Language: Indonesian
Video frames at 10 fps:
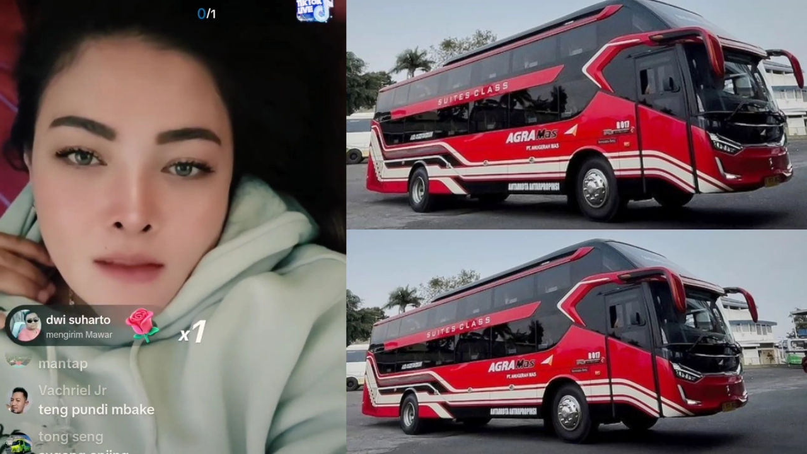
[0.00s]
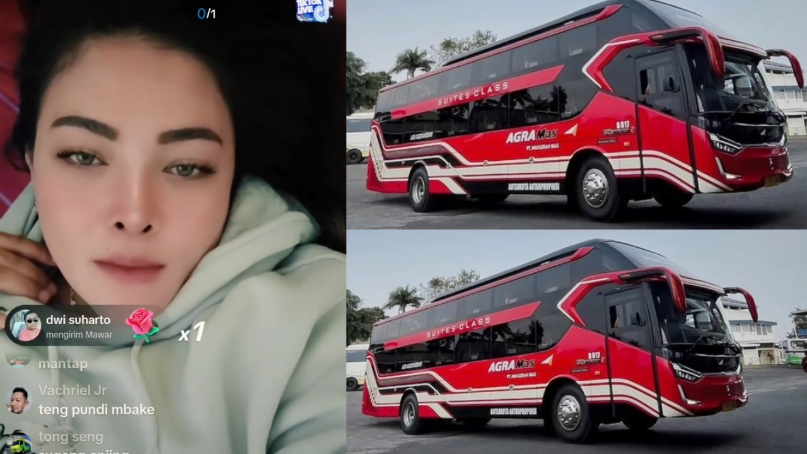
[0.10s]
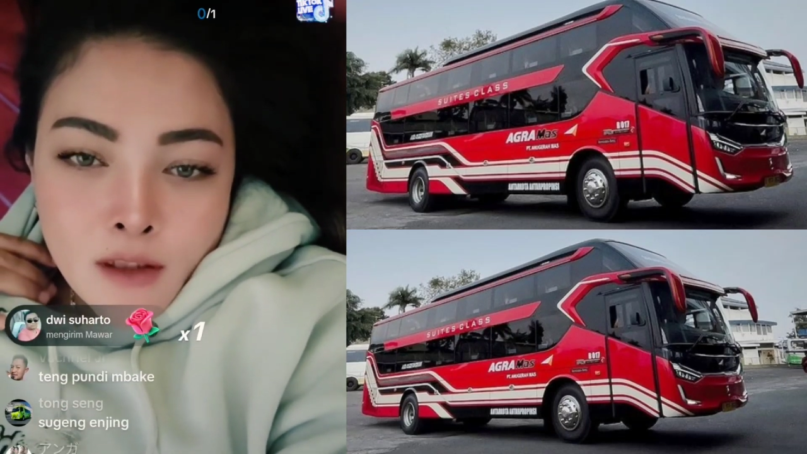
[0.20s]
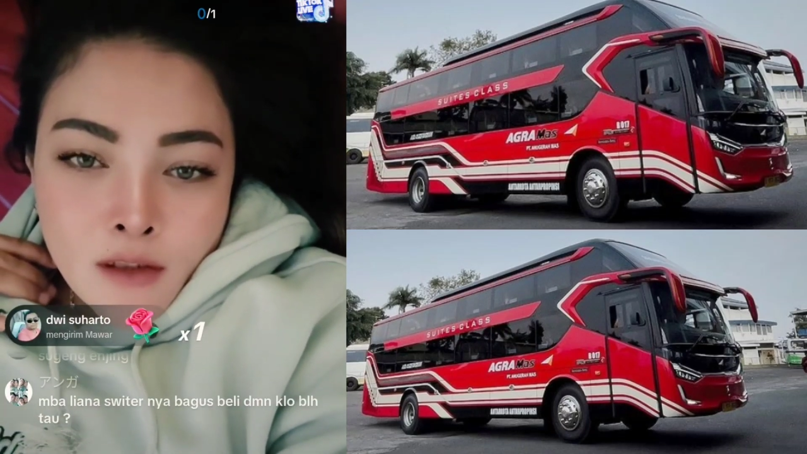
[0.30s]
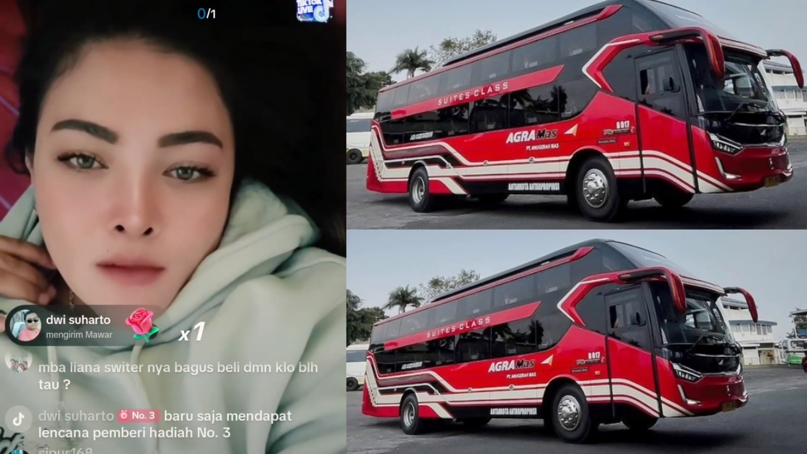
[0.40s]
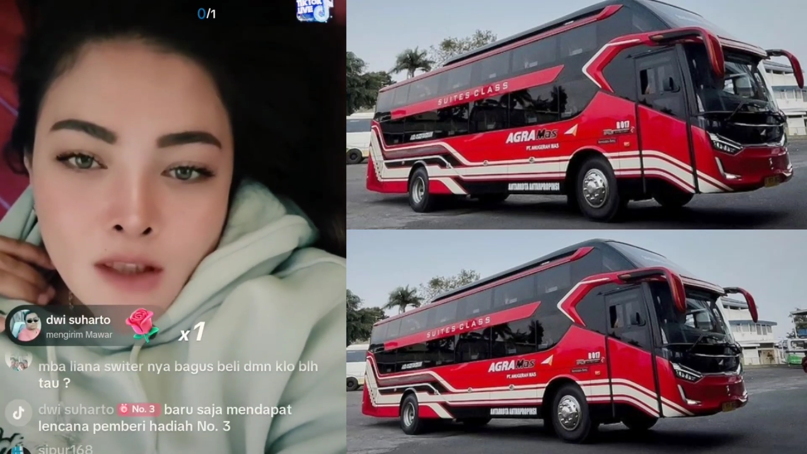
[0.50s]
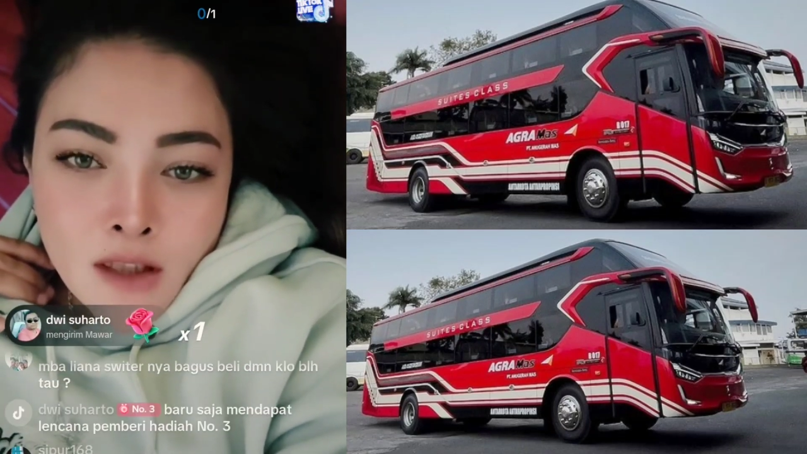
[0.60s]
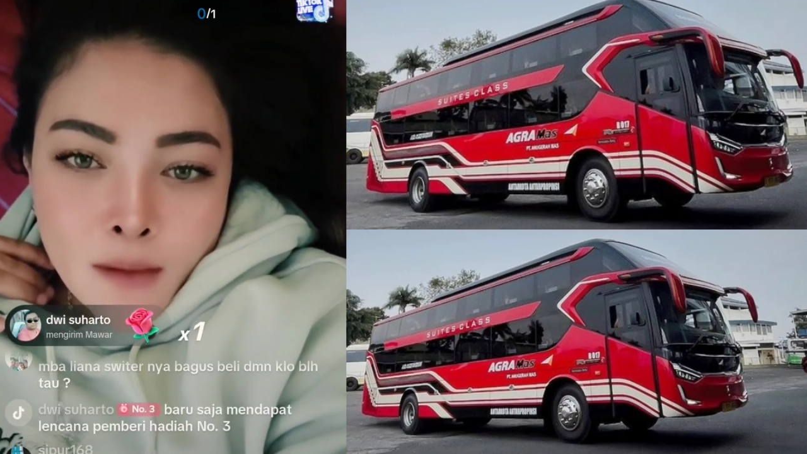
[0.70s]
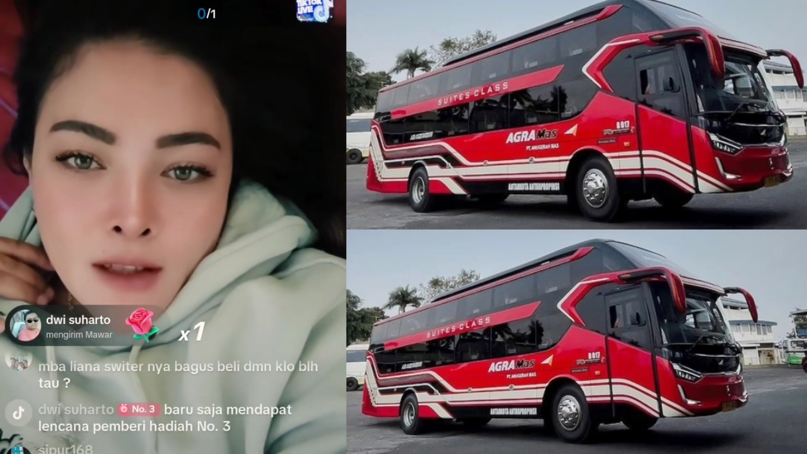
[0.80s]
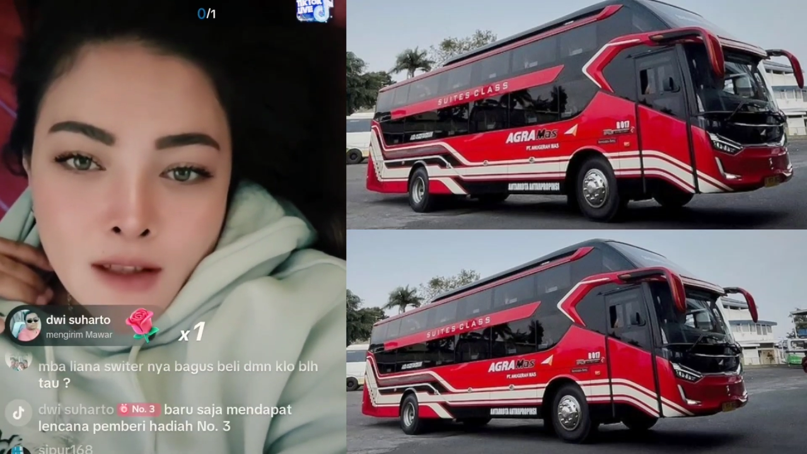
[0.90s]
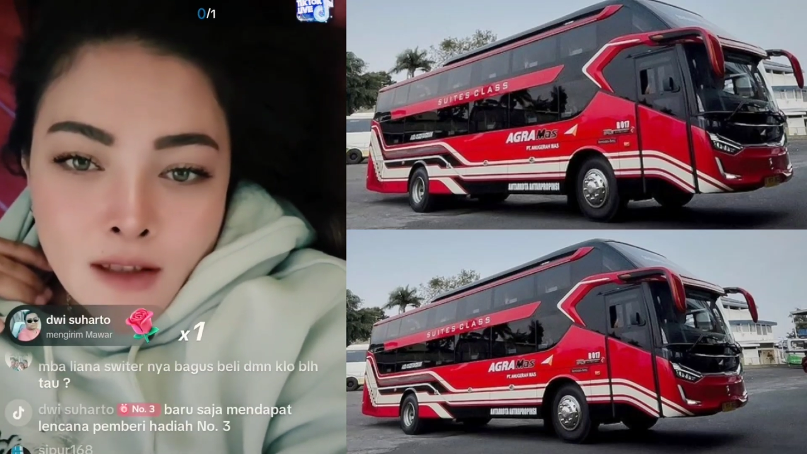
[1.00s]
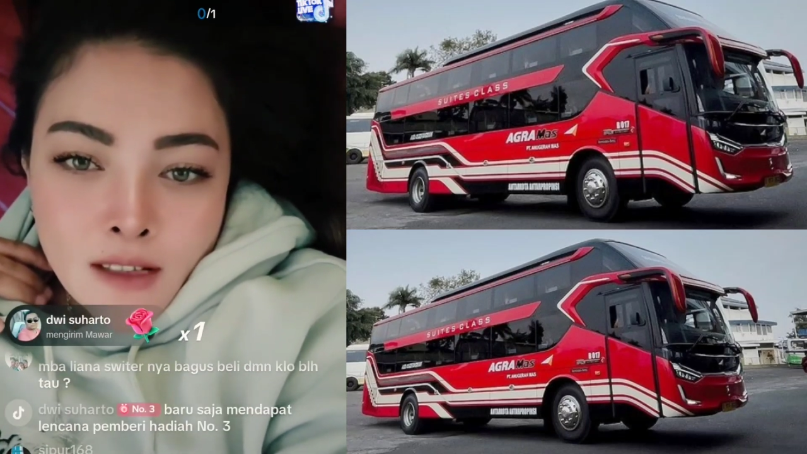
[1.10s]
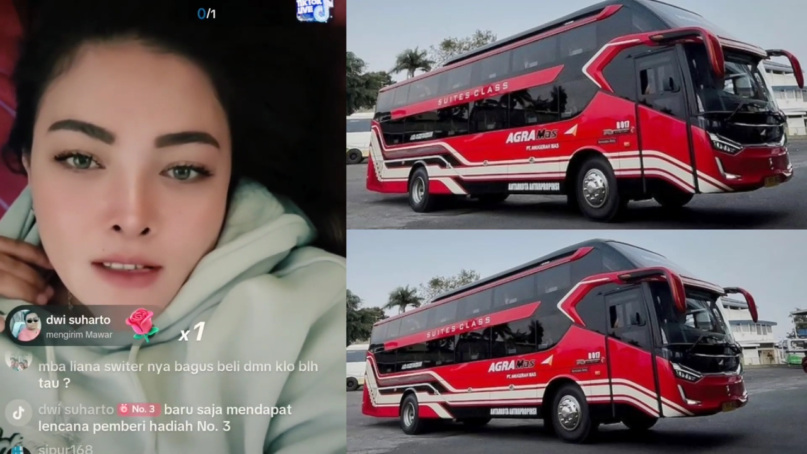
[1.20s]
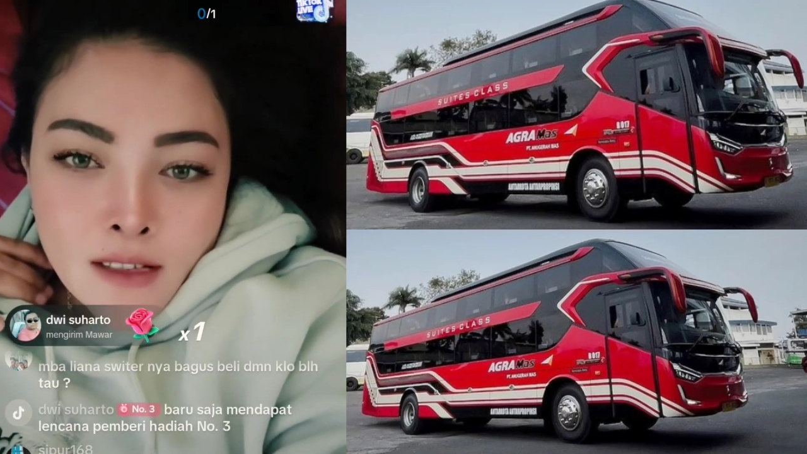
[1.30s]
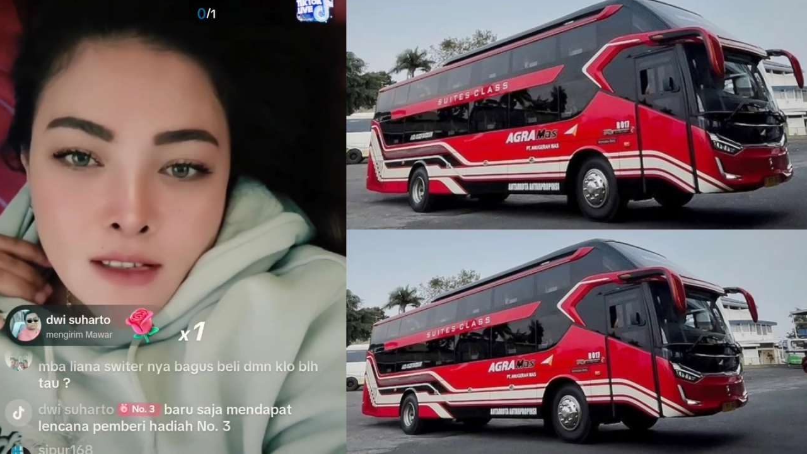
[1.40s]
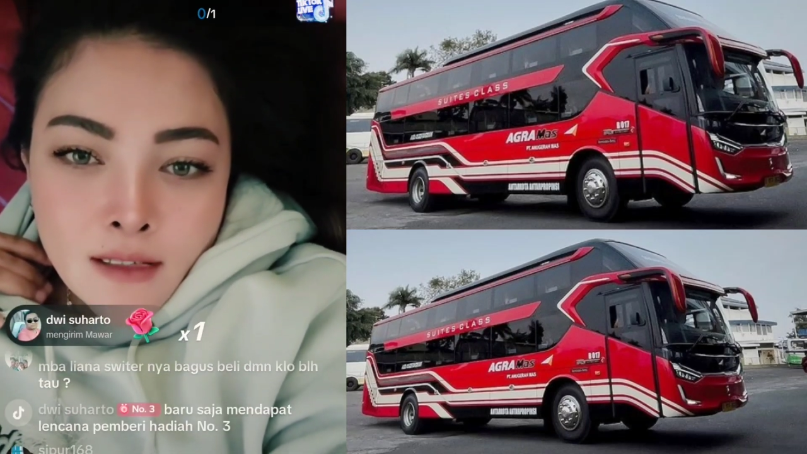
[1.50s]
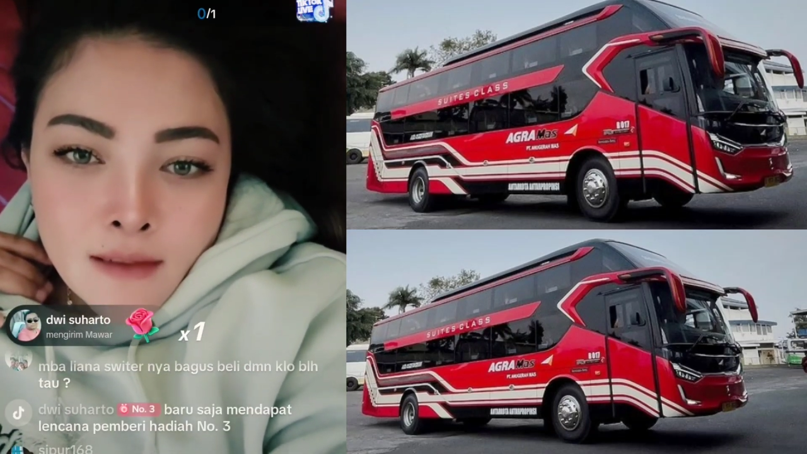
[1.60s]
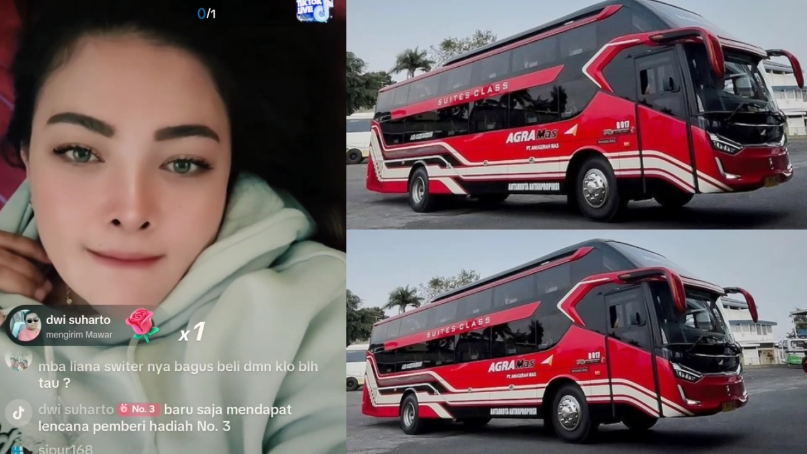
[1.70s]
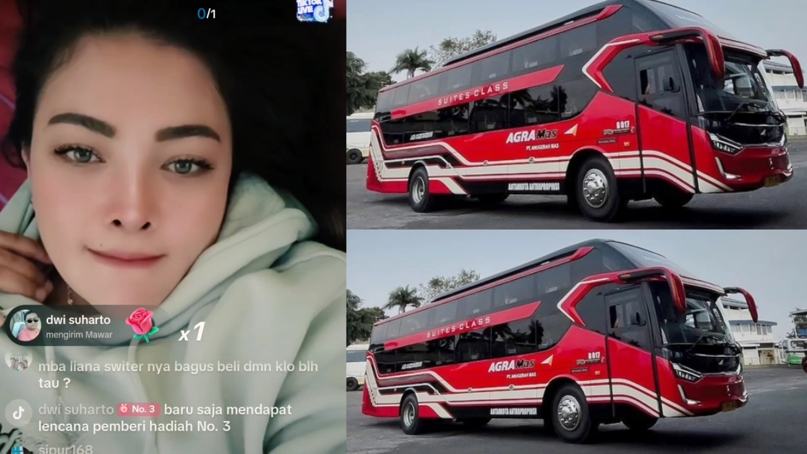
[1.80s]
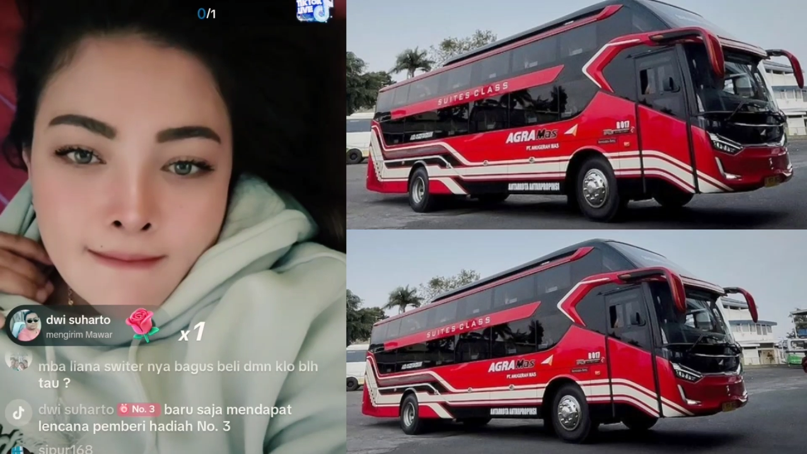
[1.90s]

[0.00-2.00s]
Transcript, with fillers: Mas Dwi, terima kasih.